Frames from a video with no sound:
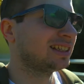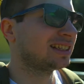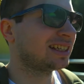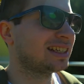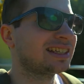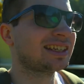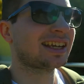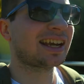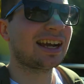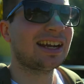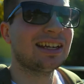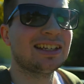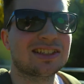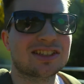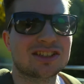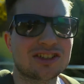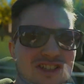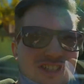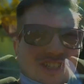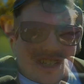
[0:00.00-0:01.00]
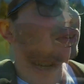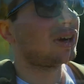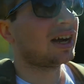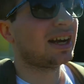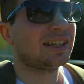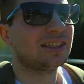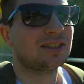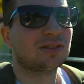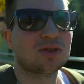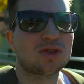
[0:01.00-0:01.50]
Das ist realistisch.
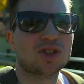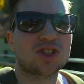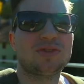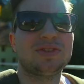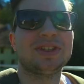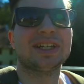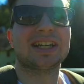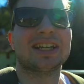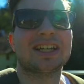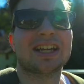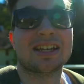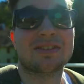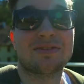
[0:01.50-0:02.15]
War nicht so schwierig.